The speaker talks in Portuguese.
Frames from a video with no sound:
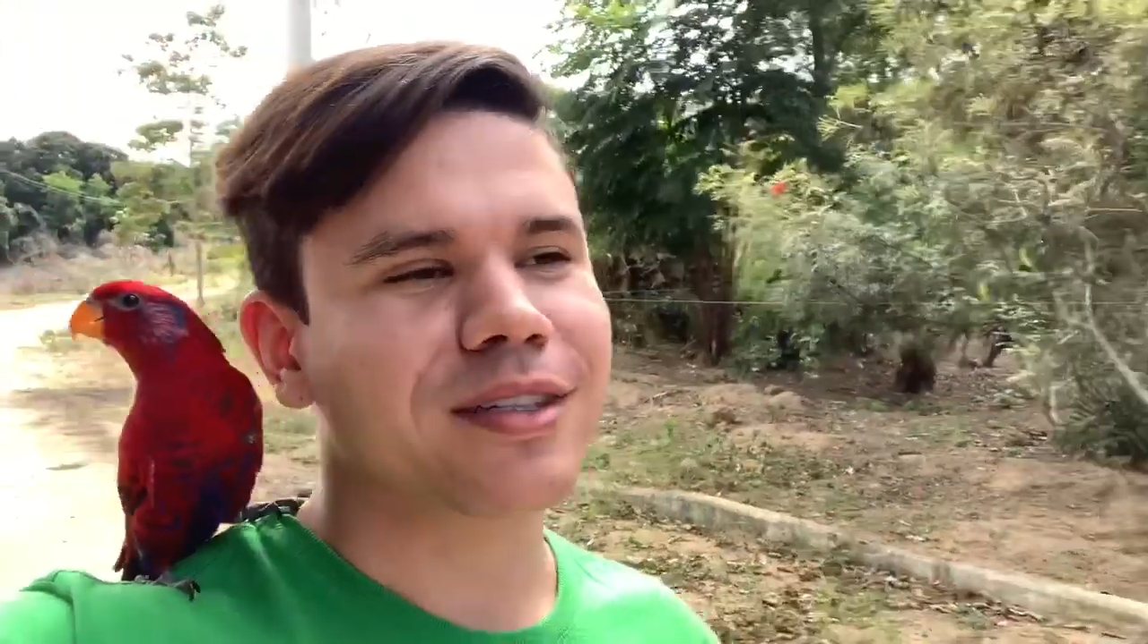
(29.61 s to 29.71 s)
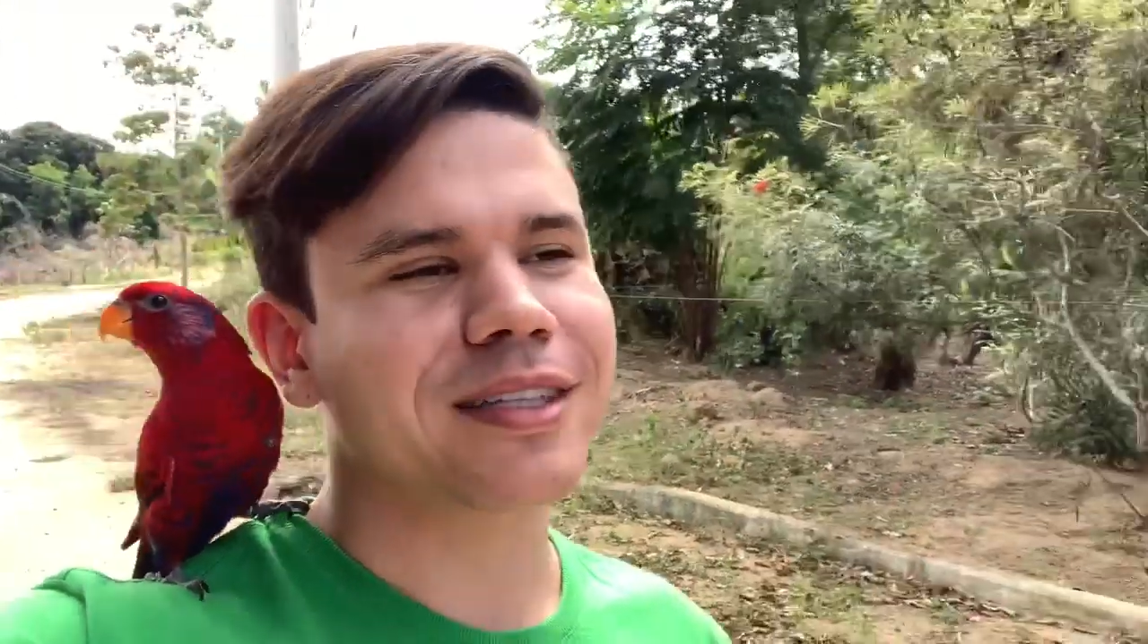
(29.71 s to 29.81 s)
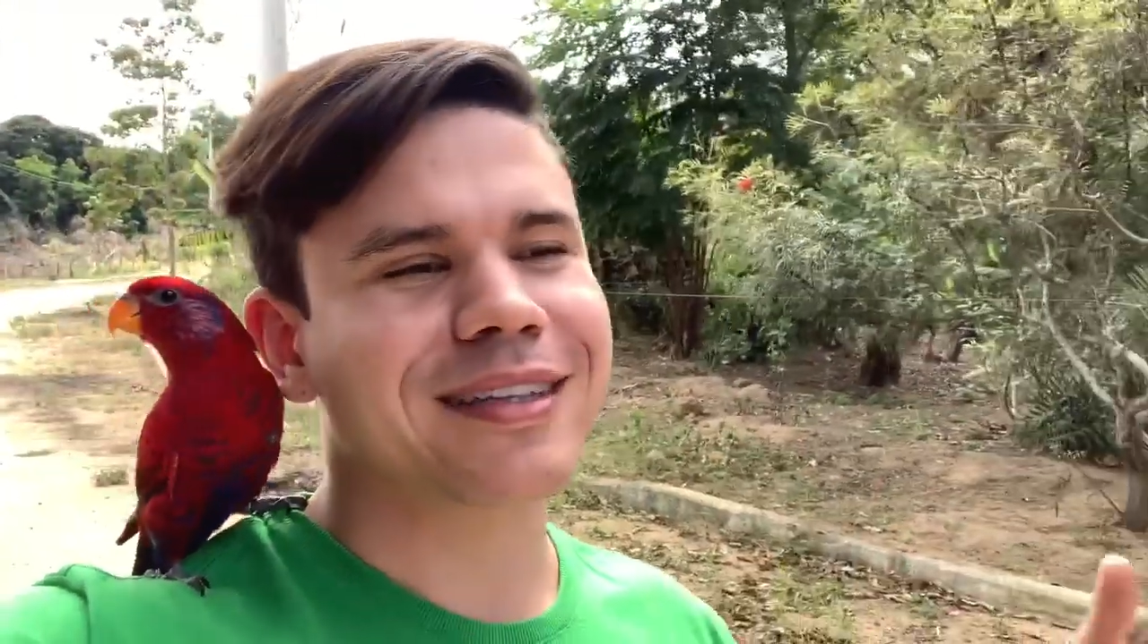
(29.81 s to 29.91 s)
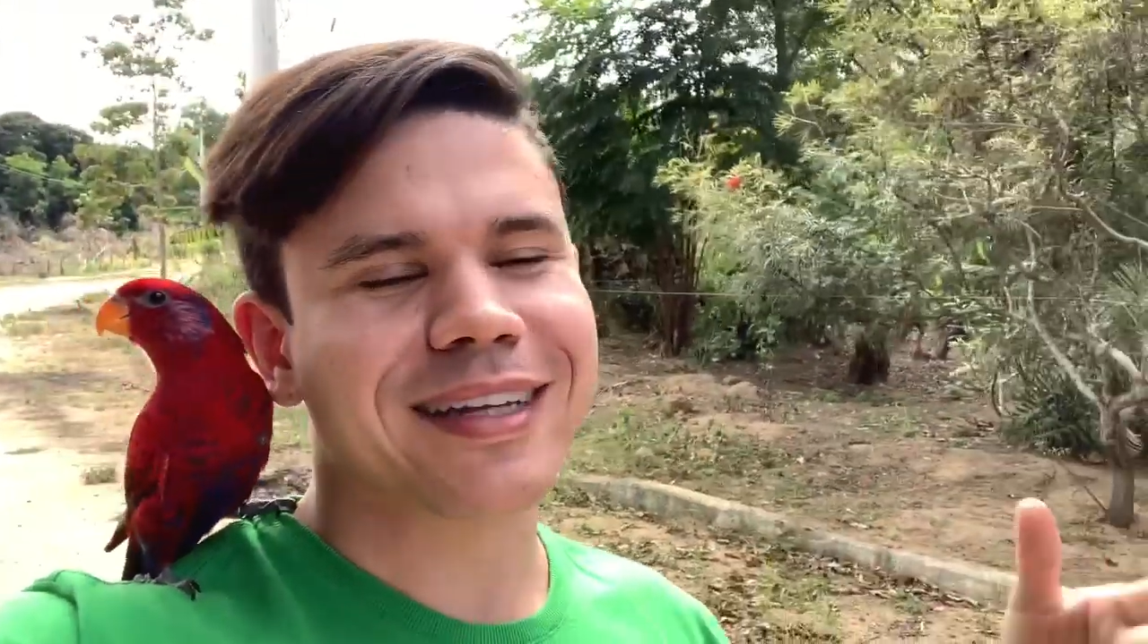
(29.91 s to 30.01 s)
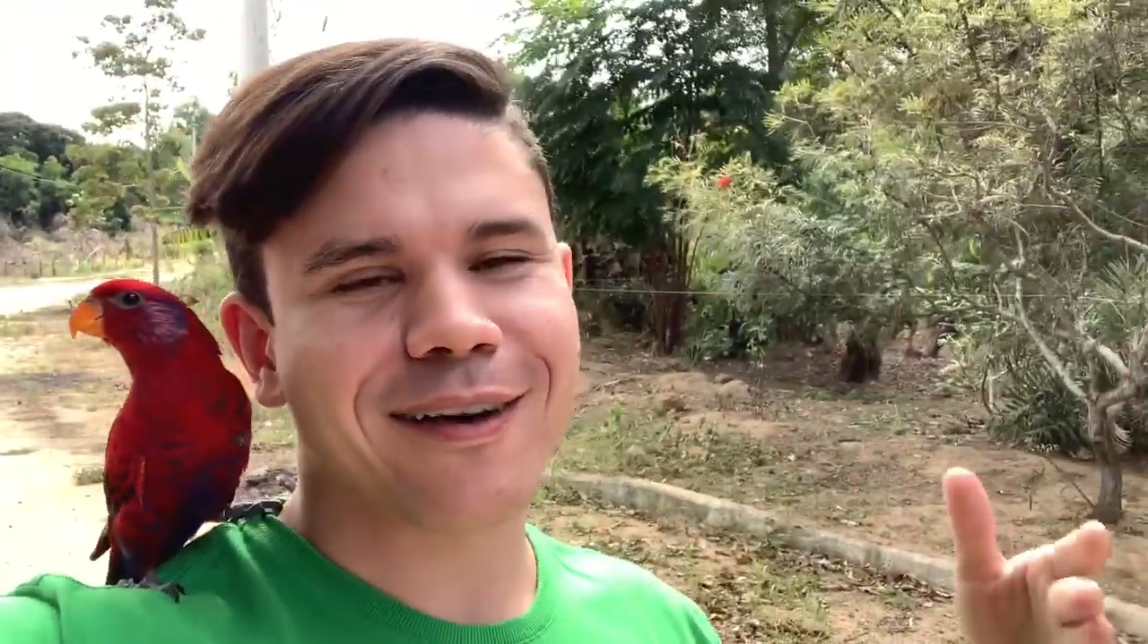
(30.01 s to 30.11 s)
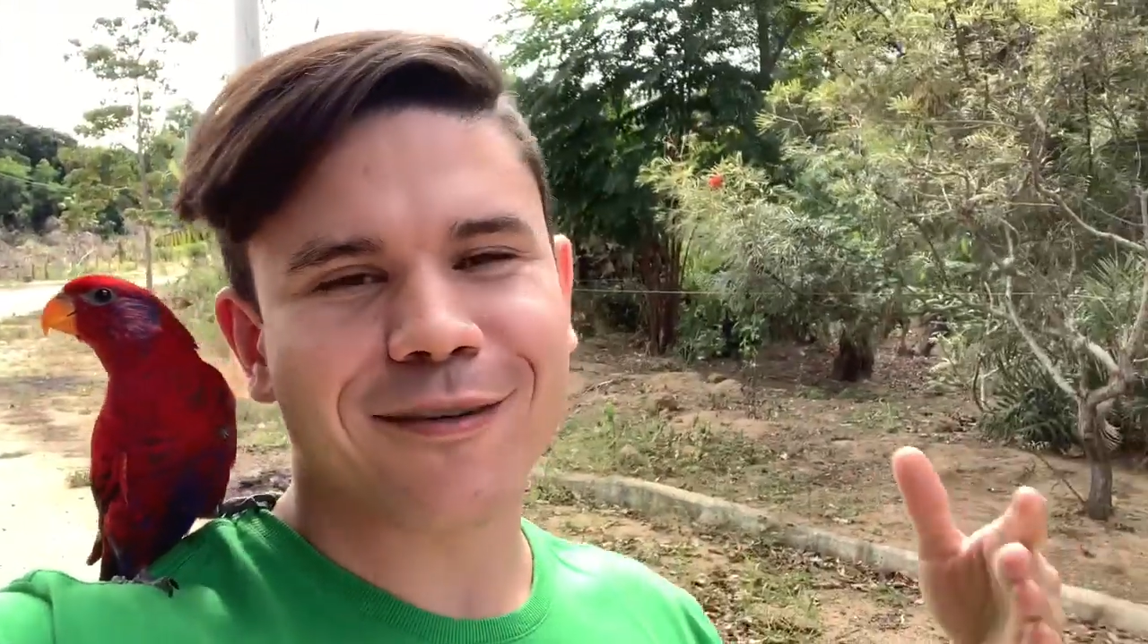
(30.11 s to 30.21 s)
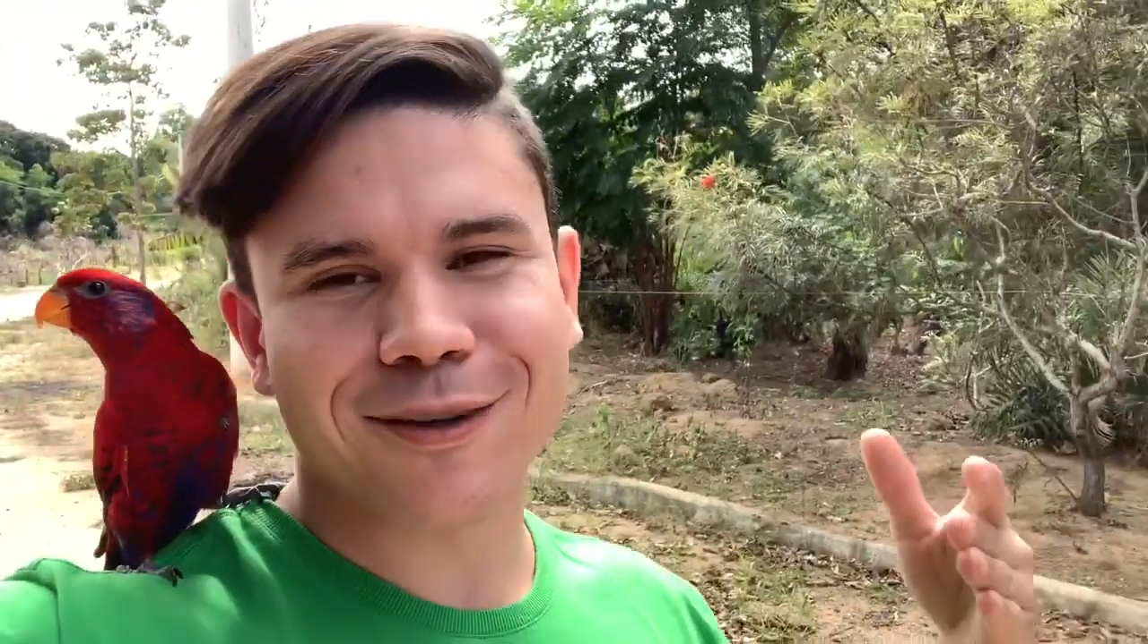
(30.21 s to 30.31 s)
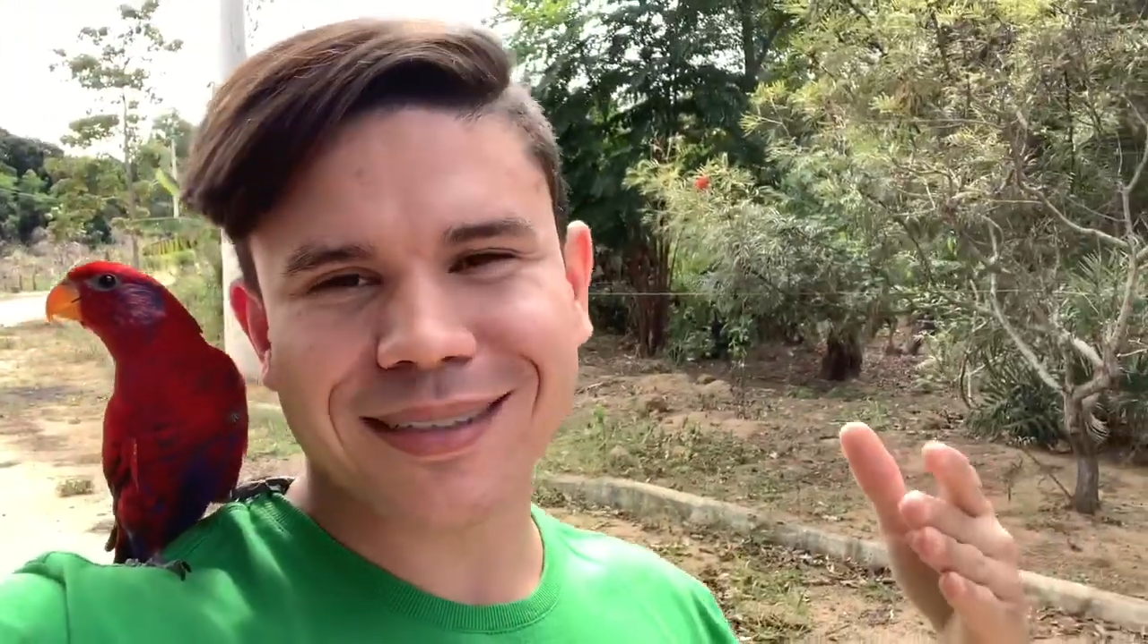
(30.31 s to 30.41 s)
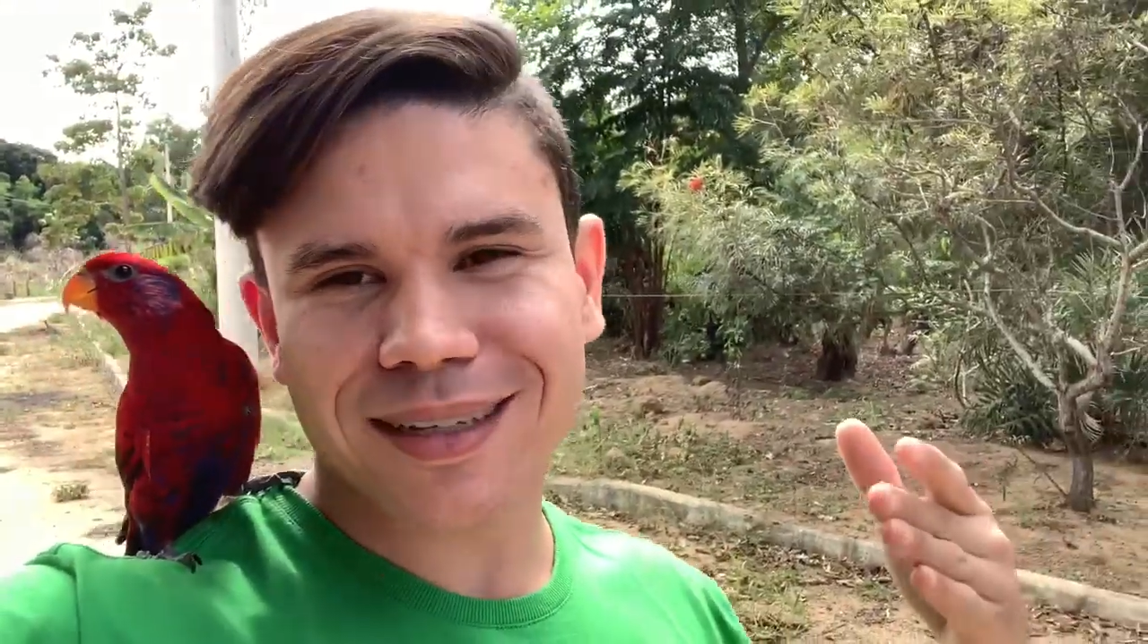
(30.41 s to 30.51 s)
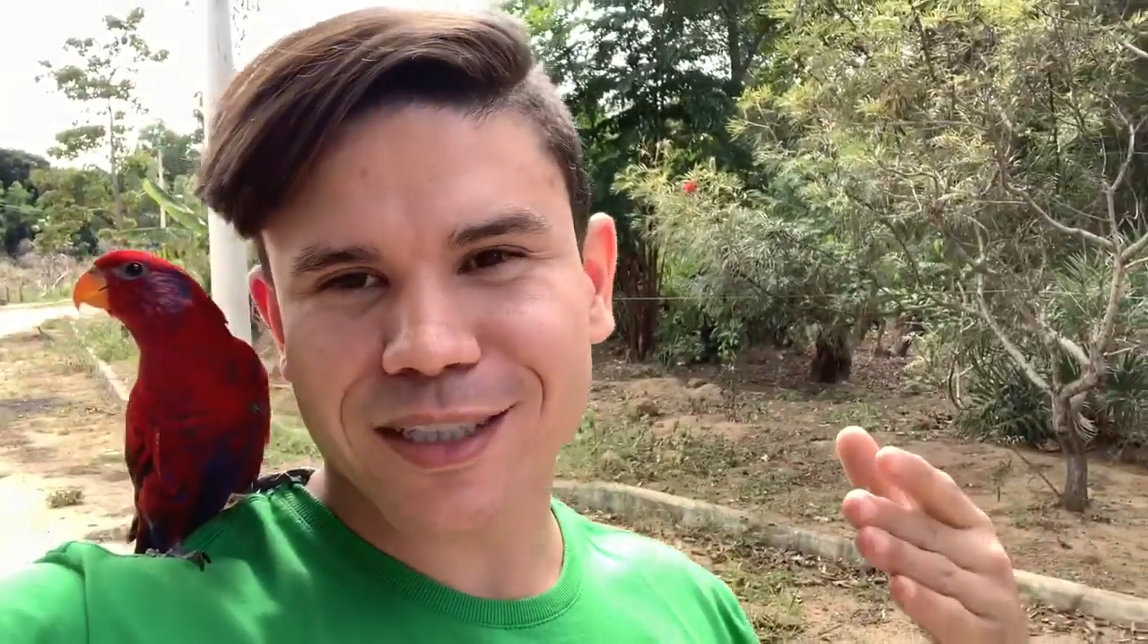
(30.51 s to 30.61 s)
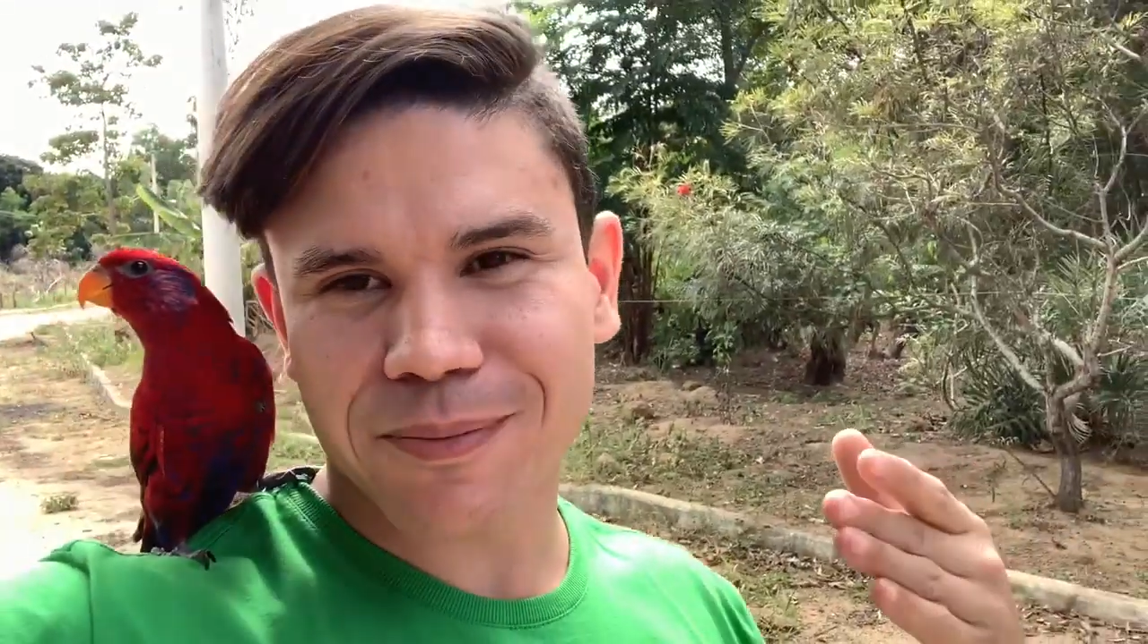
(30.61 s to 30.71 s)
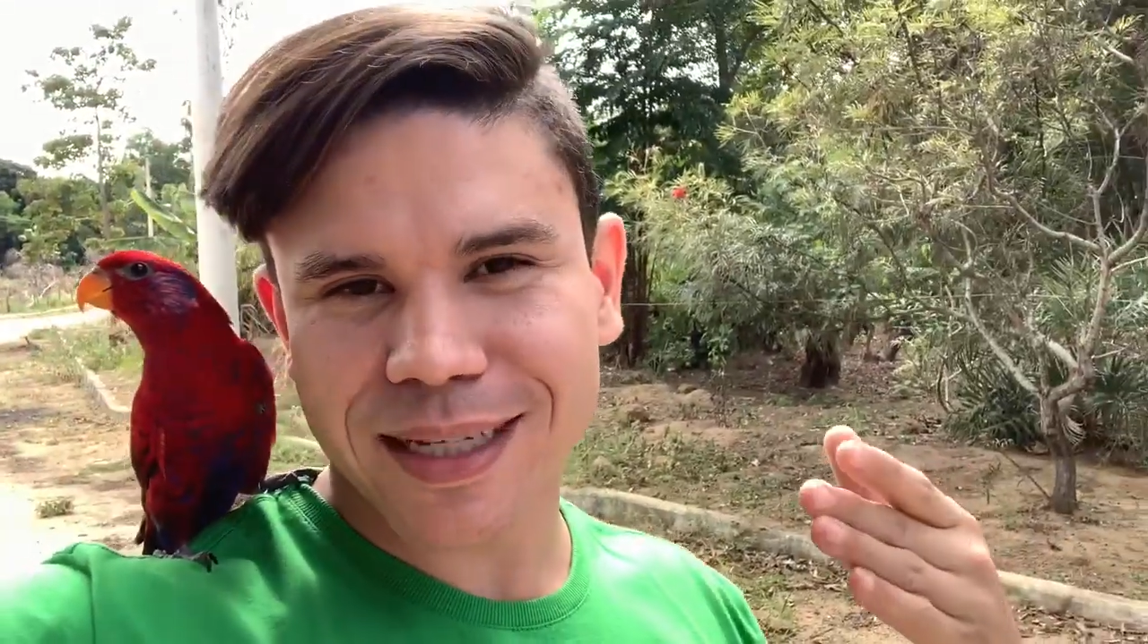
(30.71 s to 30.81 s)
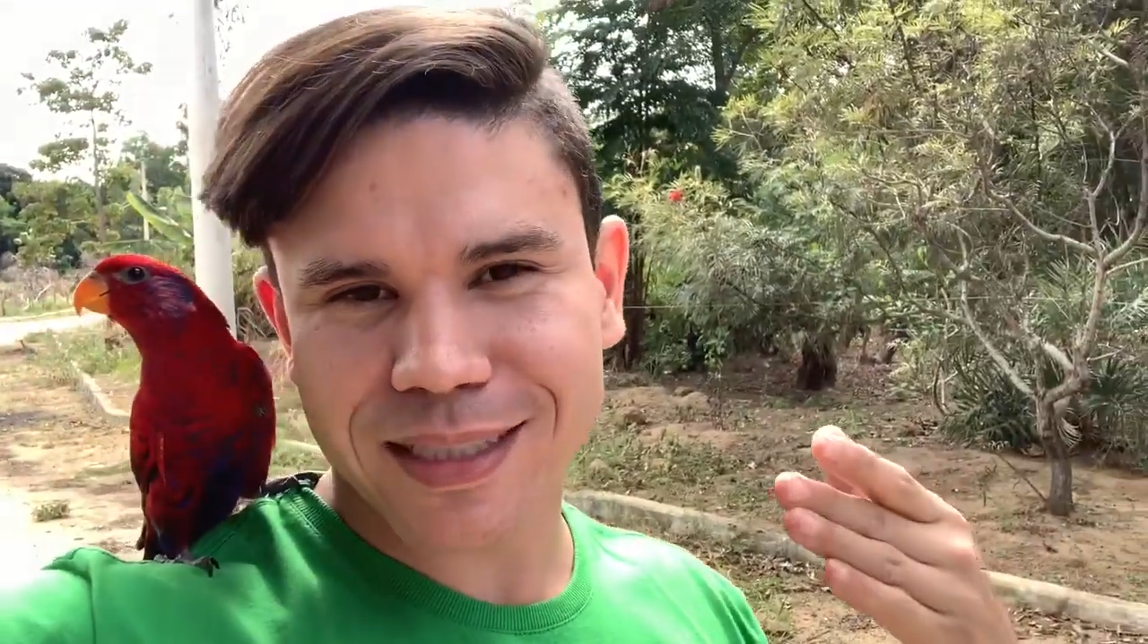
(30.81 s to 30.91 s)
e trago vocês para